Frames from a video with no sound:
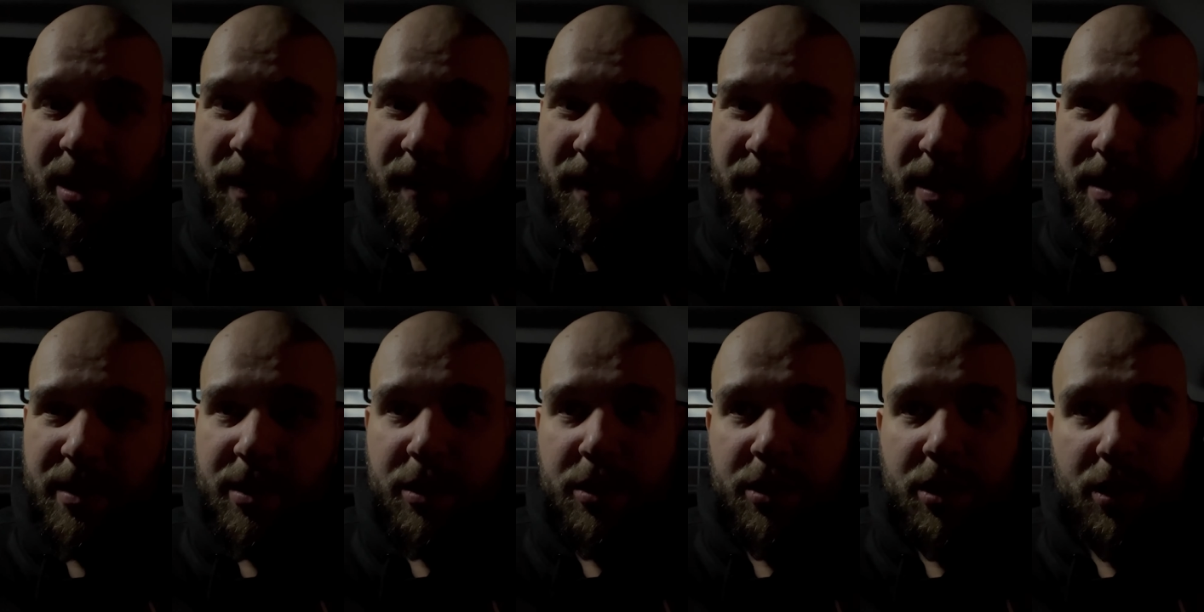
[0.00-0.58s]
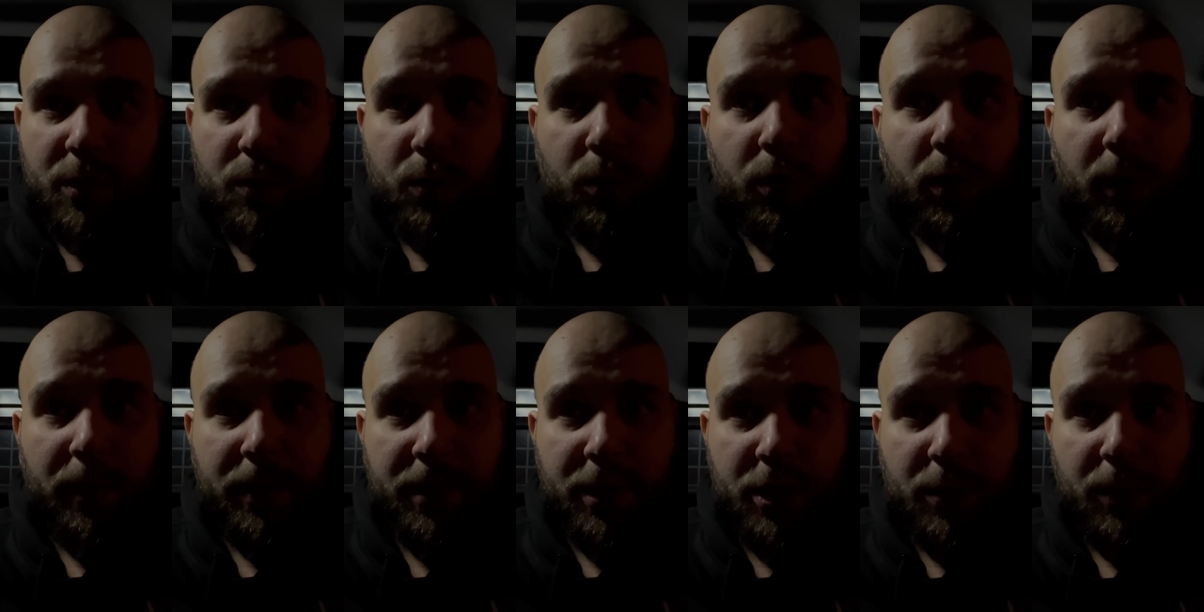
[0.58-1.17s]
więc dosyć
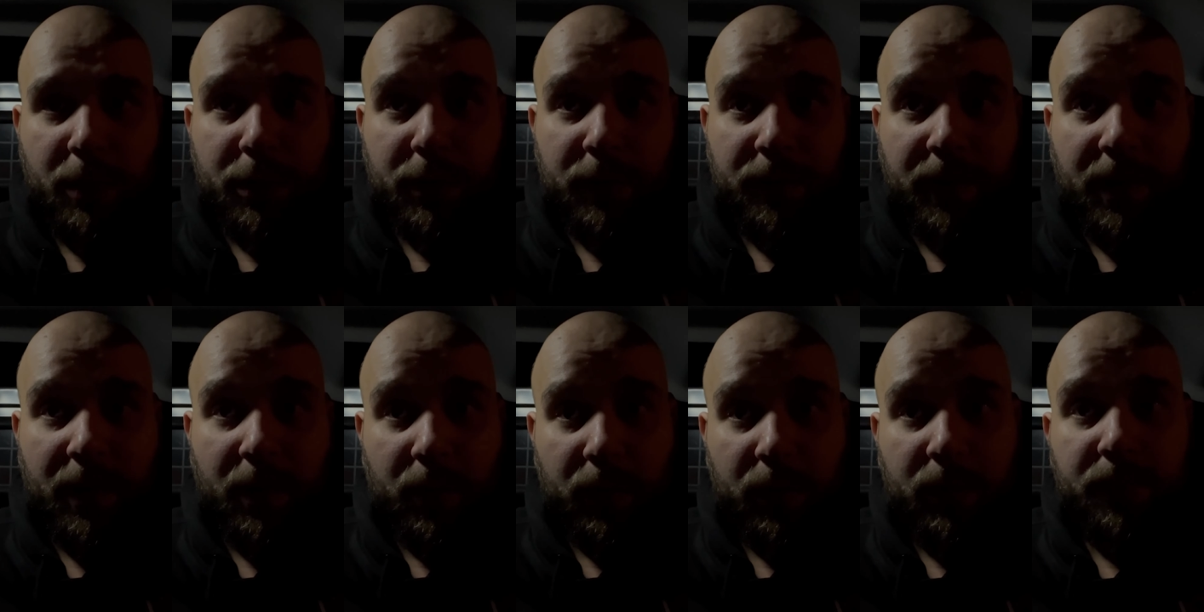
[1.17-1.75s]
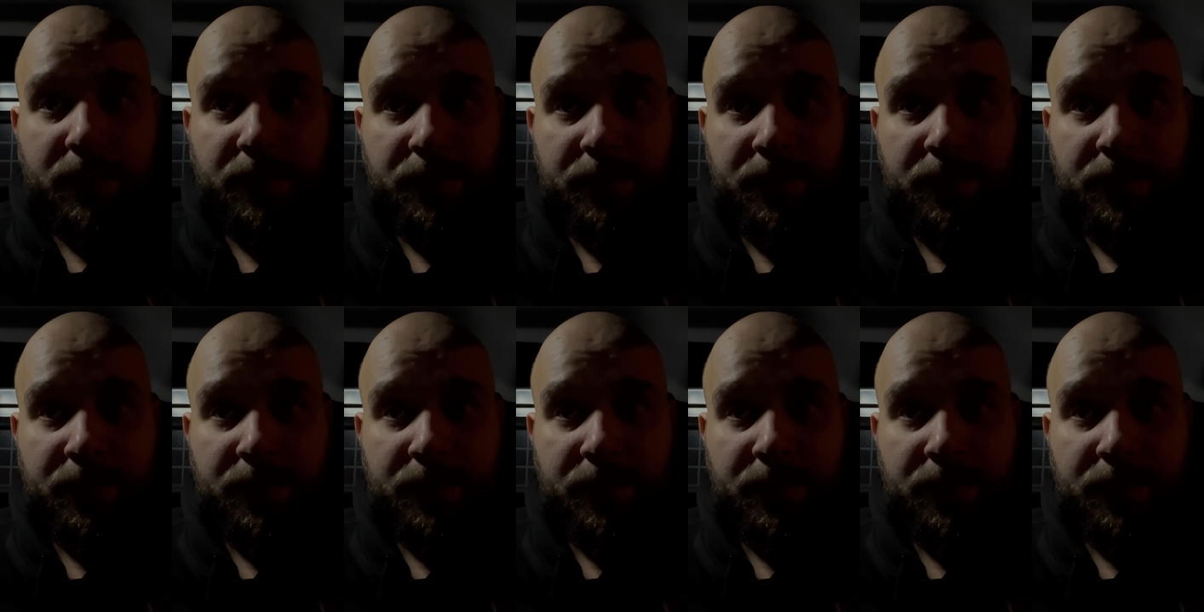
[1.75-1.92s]
długo będzie się ładowało.